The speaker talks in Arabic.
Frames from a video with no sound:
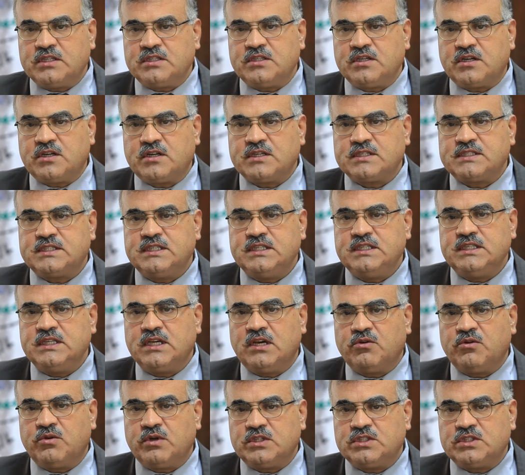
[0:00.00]
الدراسية
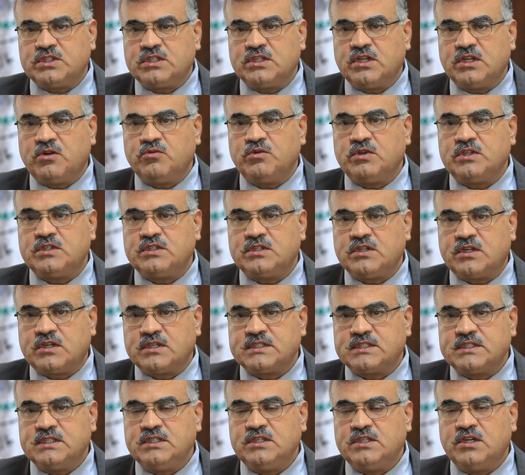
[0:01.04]
والجداول
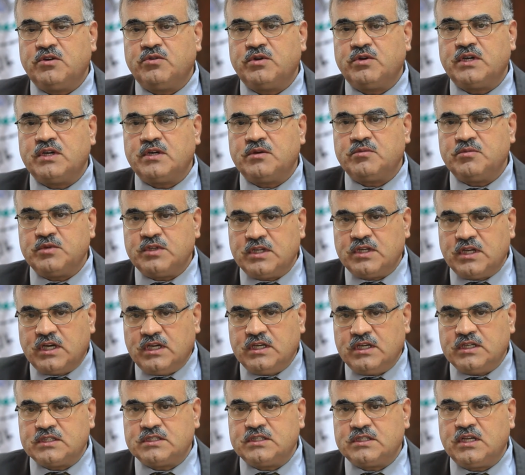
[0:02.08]
الدراسية ومن
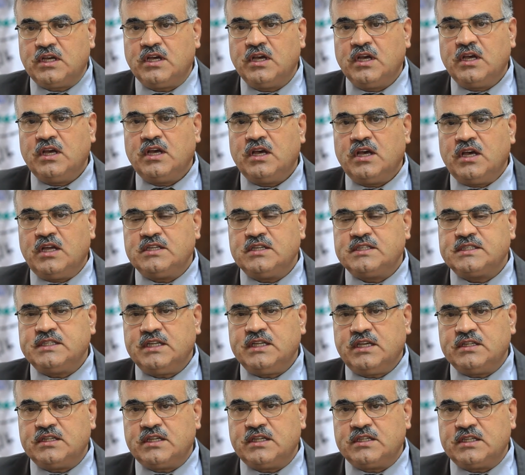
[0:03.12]
ناحية
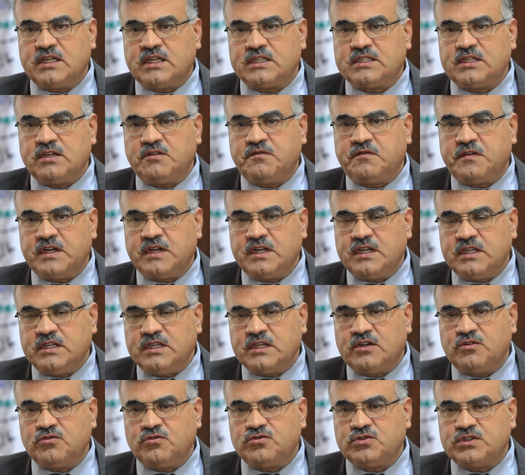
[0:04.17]
الاستعدادات الفنية
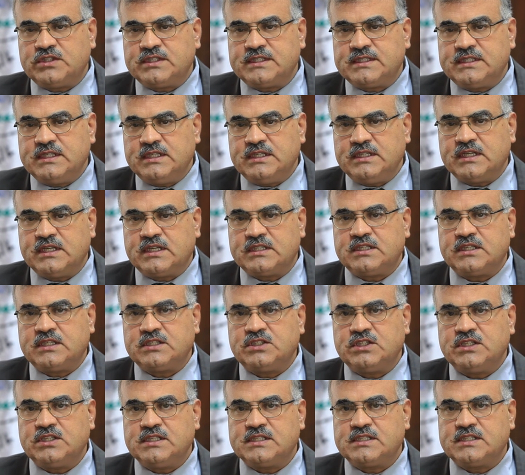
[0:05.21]
اللوجستية
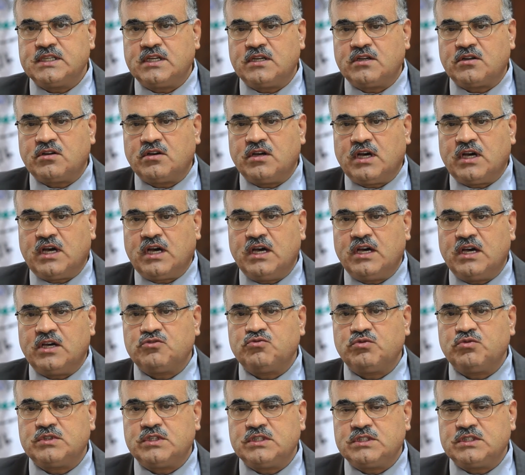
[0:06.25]
تجهيز القاعات
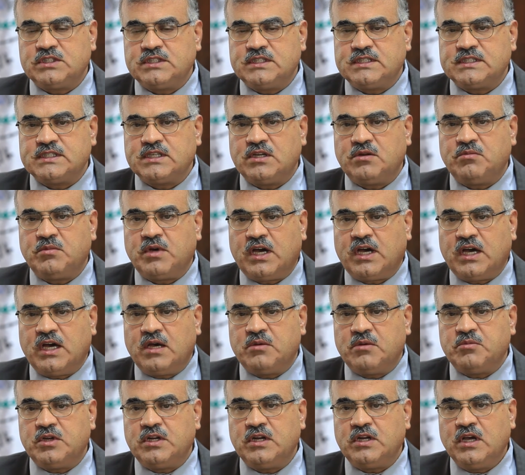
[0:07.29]
وتجهيز
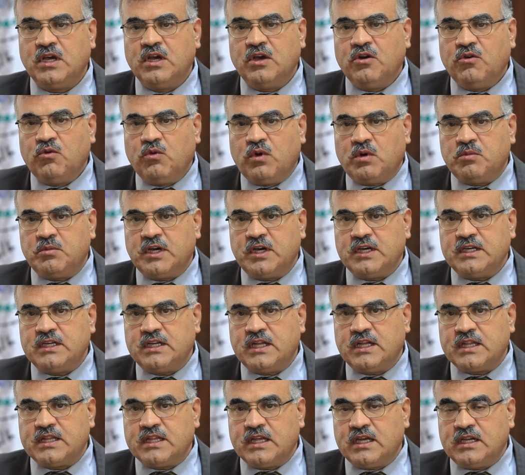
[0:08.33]
المعامل وما إلى
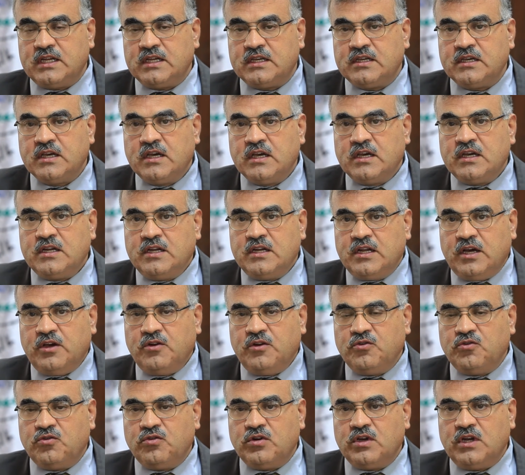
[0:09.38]
ذلك
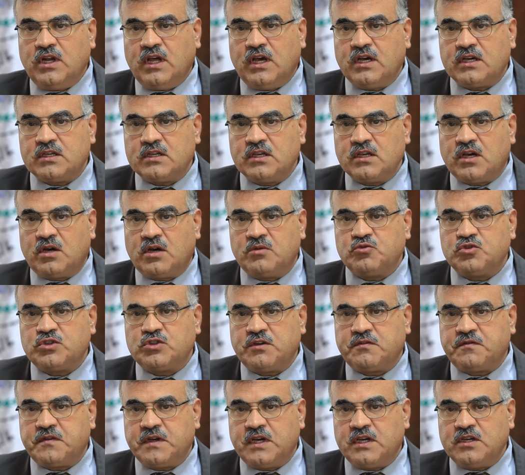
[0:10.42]
نحن الحقيقة
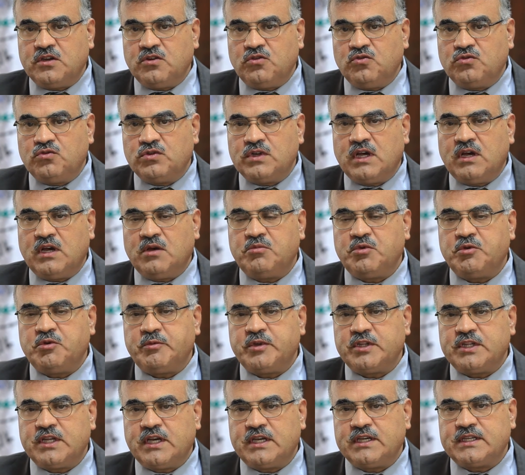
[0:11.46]
متفائلون
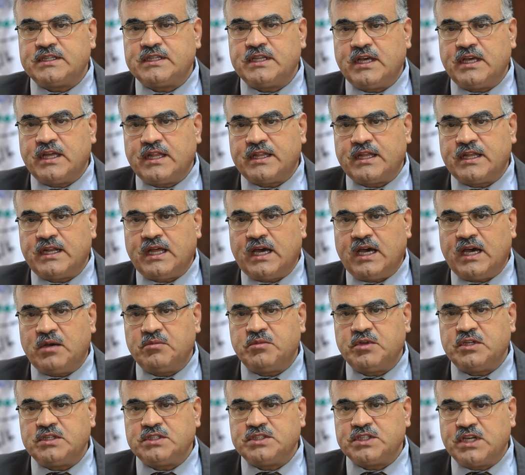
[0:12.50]
ببداية هذا العام
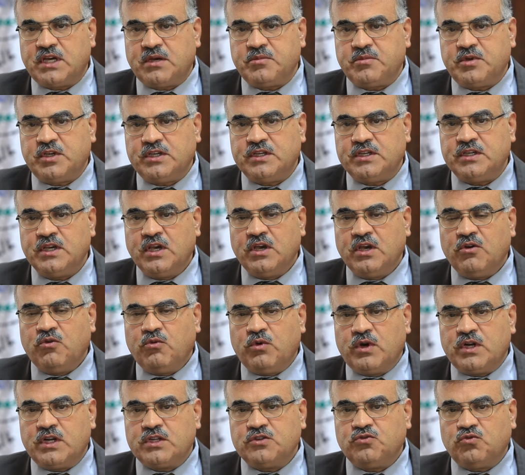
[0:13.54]
الجامعي
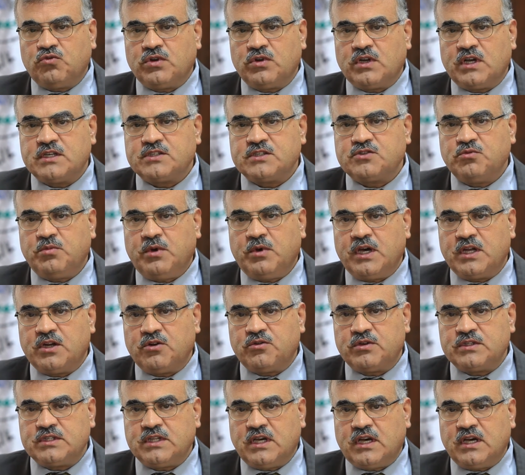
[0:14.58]
وندعو الله سبحانه
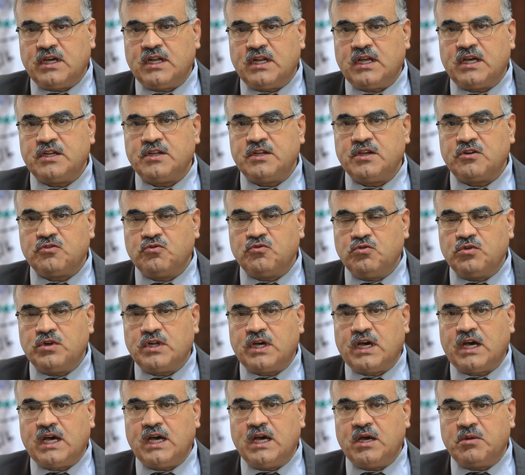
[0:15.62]
وتعالى أن يكون
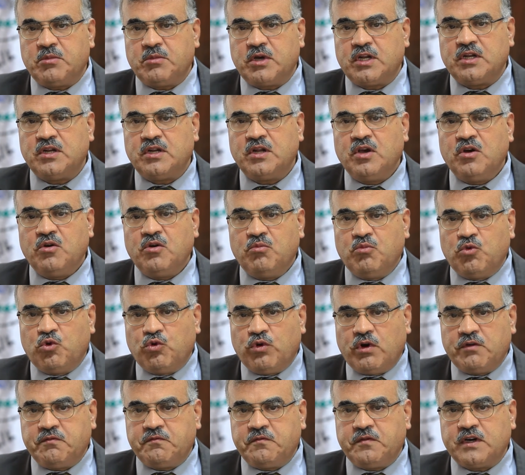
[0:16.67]
عاما
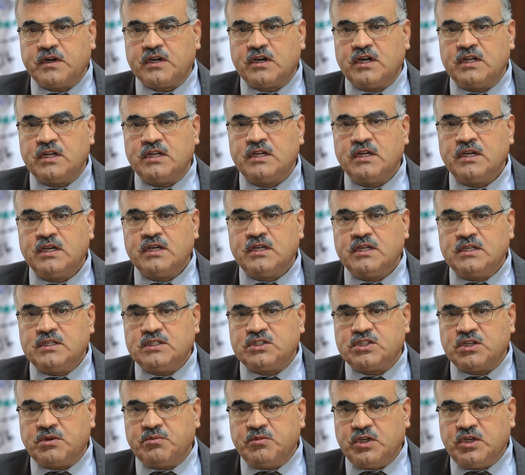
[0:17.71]
موفقا
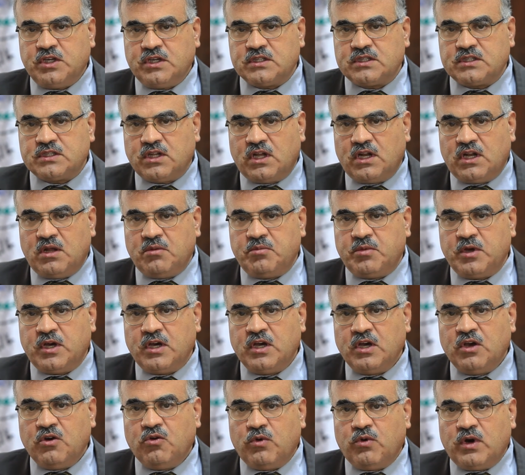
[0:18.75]
لجميع الطلبة
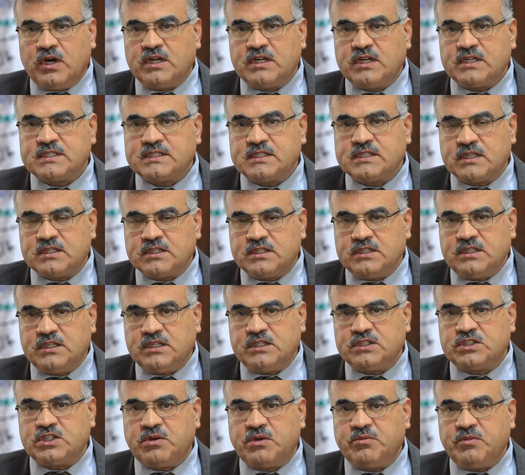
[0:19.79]
وأن نستطيع
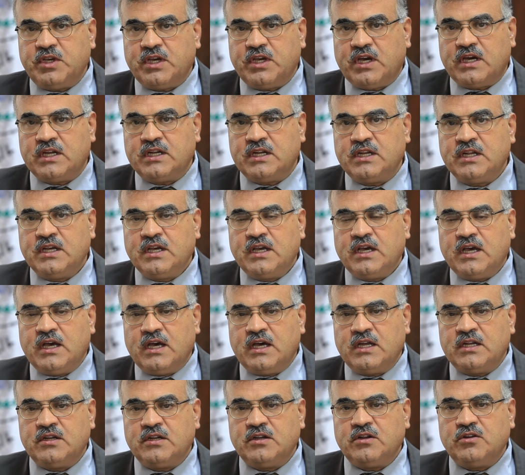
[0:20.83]
جميعا أن